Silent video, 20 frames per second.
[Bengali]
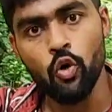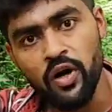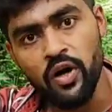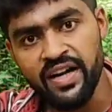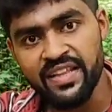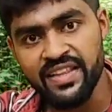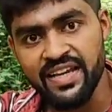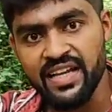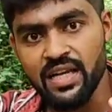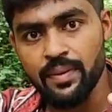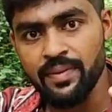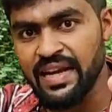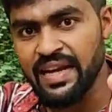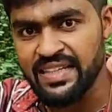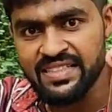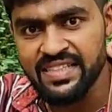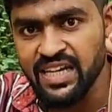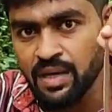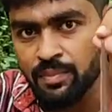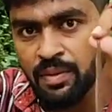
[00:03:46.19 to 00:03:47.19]
ওখানে দেখে নেবেন
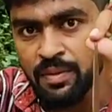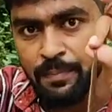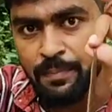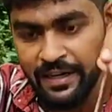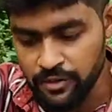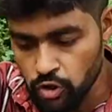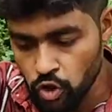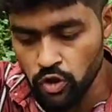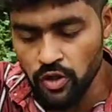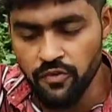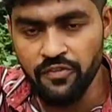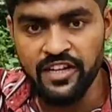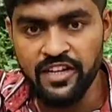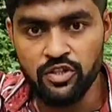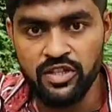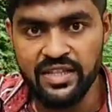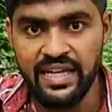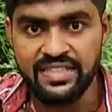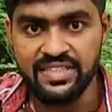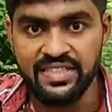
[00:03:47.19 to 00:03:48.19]
আজকে আর আমি পার্থক্যর
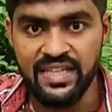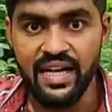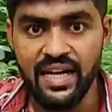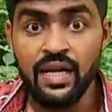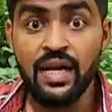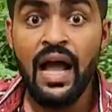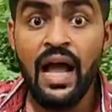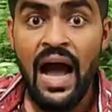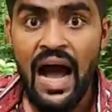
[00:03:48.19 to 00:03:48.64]
ভিডিওতে যাচ্ছি না